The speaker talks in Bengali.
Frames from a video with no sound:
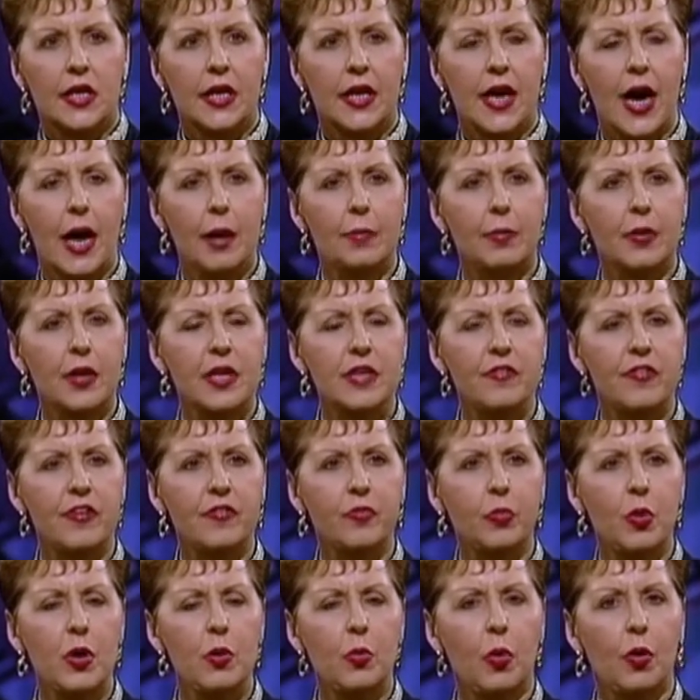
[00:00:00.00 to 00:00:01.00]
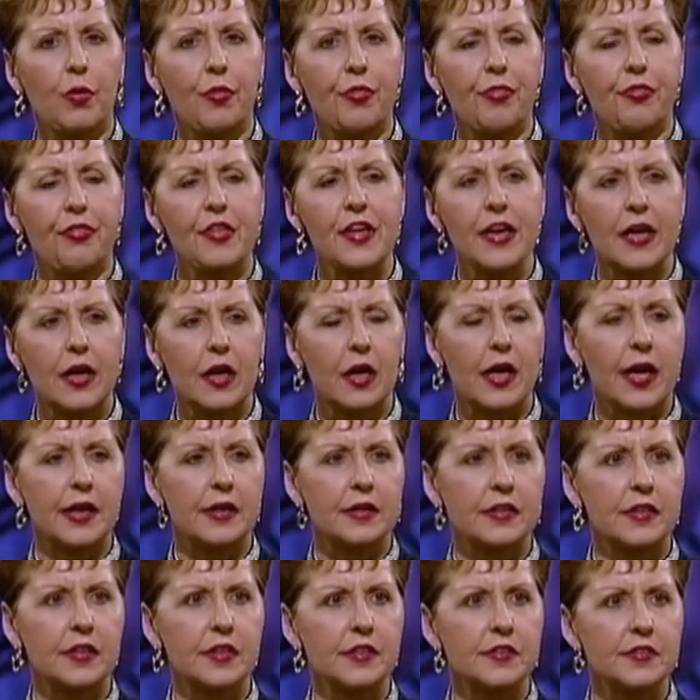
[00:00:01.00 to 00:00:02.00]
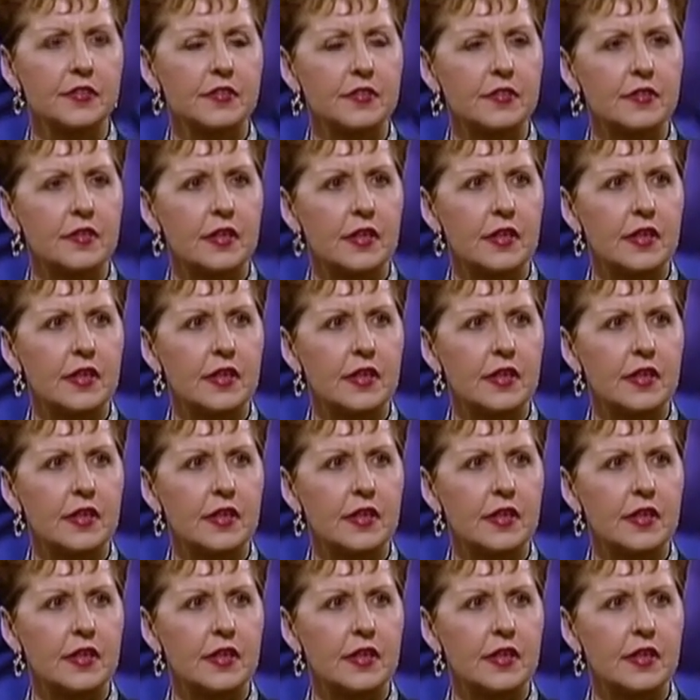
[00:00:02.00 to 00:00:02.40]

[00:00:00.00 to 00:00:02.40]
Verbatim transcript: আমি মনে করি যদি এরকমভাবে আমরা ভাবি